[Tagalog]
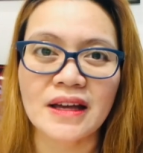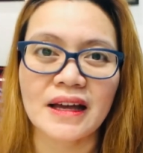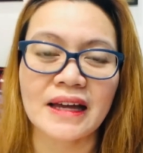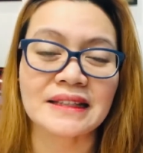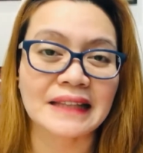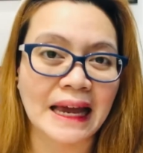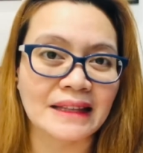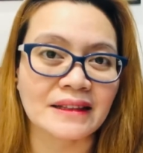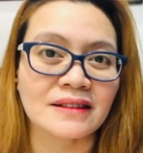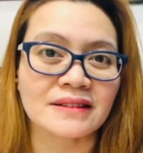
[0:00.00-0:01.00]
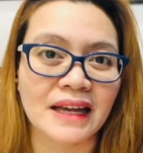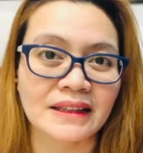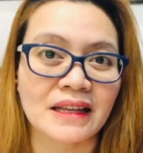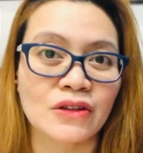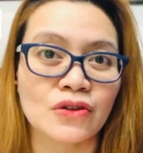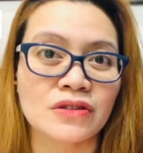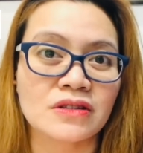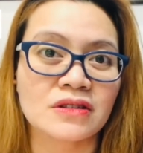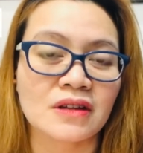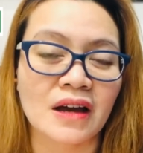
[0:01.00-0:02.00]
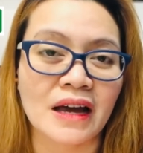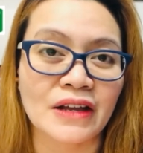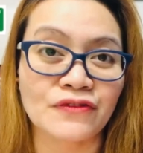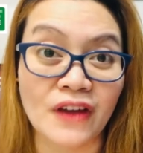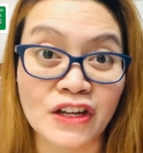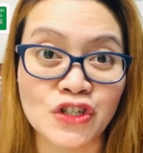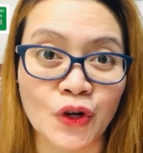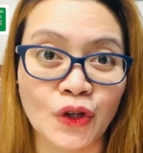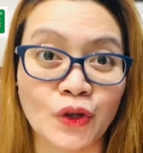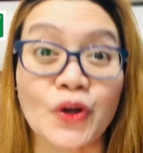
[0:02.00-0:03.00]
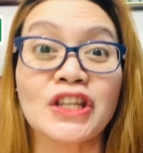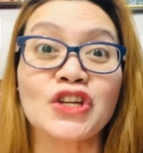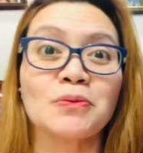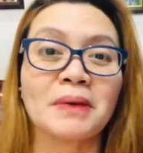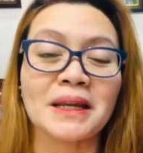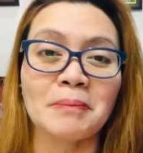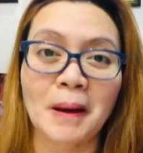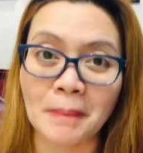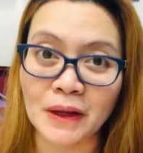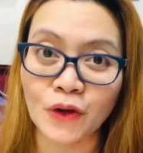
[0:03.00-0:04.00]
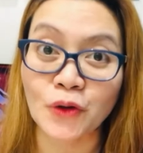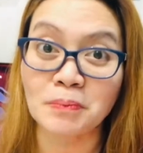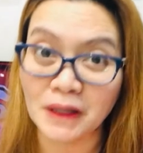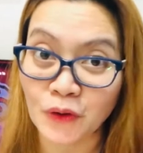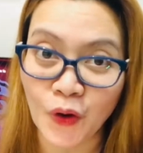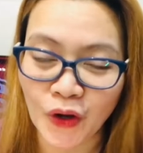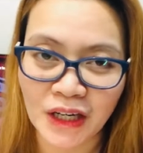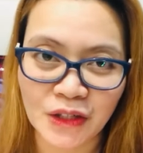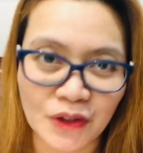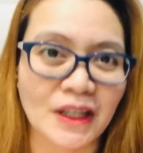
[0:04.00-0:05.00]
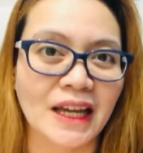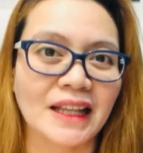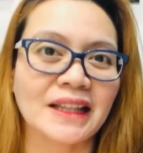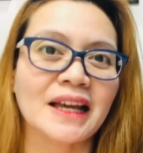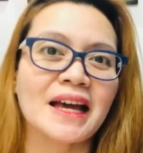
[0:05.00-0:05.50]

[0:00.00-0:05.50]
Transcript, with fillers: entitled Tetanus uh, Infection, kung hindi niyo pa napapanood, panoorin niyo din.